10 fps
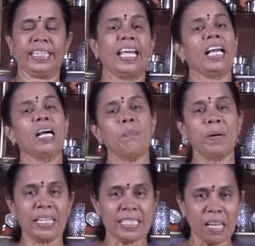தேங்காய்
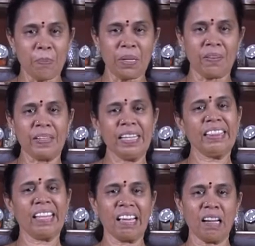பால் சாப்பிட்றவங்க
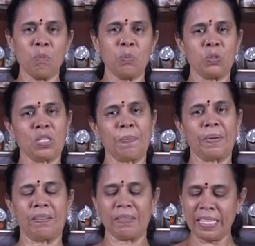தேங்காய் பூ
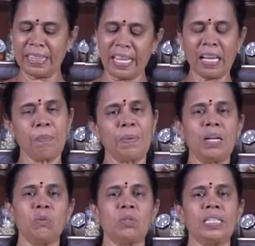சாப்பிட்றவங்க தேங்காய்
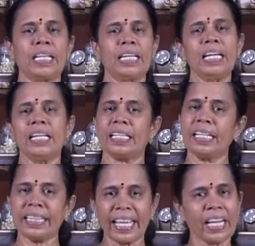பால் ஊற்றிக்கிடலாம்
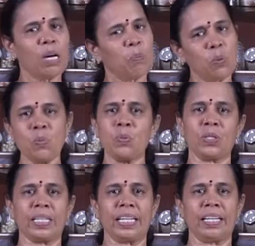இல்லைன்னா தேங்காய் பூ
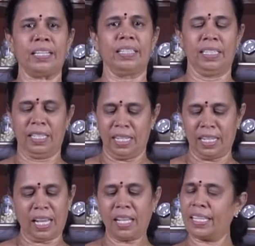போட்டுக்கலாம்
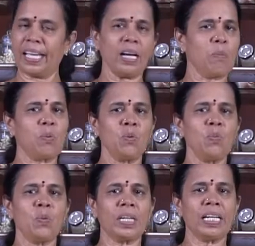நான் தேங்காய்
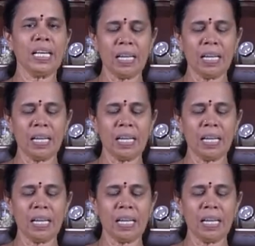பூவும் போடலை